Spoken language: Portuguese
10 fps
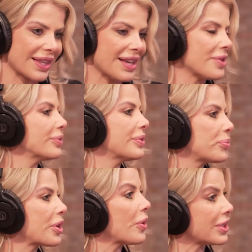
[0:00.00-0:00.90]
Não,
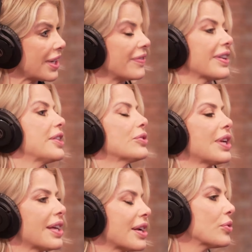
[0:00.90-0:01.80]
porque eu achava que eu
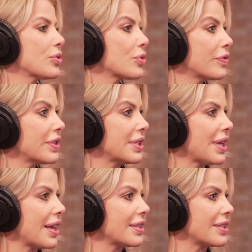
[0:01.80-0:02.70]
já era
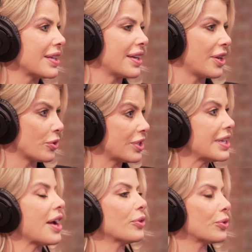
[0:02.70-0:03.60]
autossuficiente. Eu
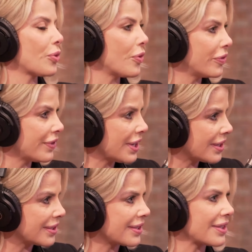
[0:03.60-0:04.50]
tinha
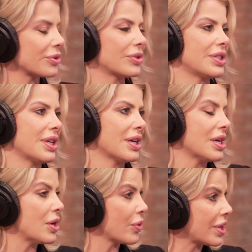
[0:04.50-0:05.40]
autoconfiança, eu tinha.
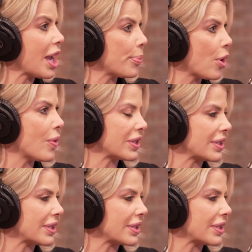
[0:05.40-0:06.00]
O que é bom